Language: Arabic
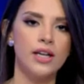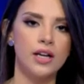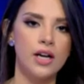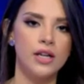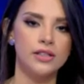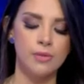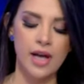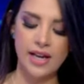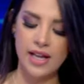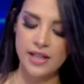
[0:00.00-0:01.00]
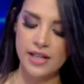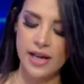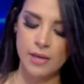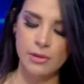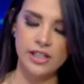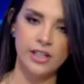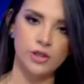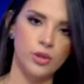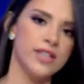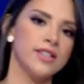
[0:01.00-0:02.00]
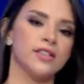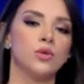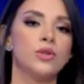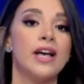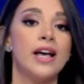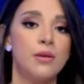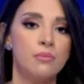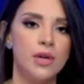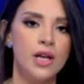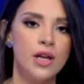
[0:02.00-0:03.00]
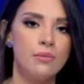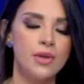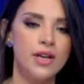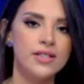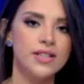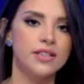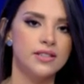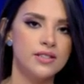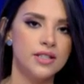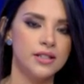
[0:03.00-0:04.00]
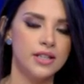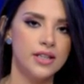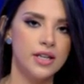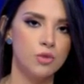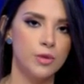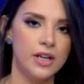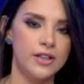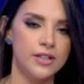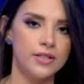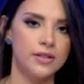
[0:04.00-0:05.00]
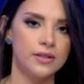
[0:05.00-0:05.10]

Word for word: القادم هل هذه الهجمات الإلكترونية ستكون أهم ما سيتصدر هذه المباحثات؟